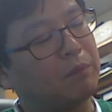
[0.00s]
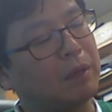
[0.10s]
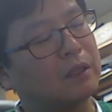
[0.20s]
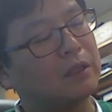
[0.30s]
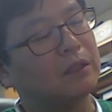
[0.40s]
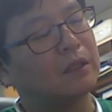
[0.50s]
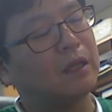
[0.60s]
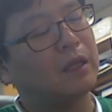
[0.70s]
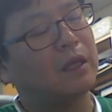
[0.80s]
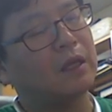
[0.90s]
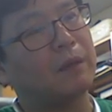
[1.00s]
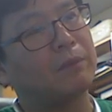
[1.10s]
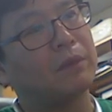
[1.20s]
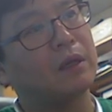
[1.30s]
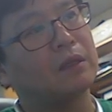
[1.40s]
발등의
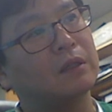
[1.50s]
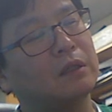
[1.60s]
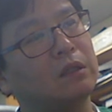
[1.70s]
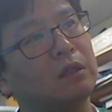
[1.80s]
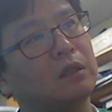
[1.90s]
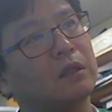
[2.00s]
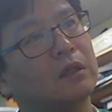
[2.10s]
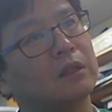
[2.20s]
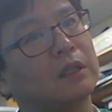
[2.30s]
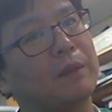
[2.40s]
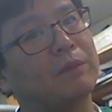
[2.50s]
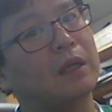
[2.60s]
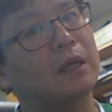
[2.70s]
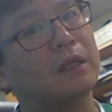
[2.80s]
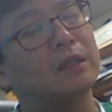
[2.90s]
감각을 어,
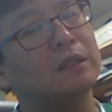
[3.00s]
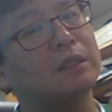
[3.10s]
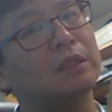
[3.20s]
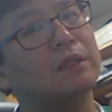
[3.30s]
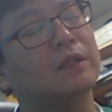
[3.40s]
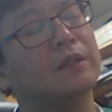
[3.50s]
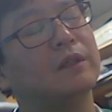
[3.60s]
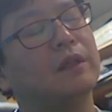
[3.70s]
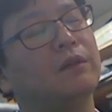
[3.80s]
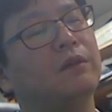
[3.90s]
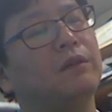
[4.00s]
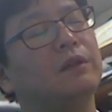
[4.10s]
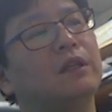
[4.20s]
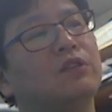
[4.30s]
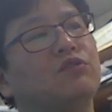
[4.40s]
담당하는 신경인데요.
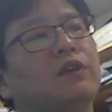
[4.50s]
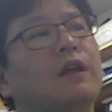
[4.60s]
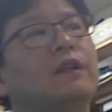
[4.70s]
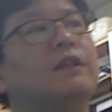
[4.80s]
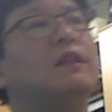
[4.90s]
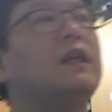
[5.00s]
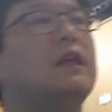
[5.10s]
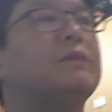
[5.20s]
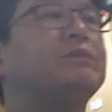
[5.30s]
이게 주행하는데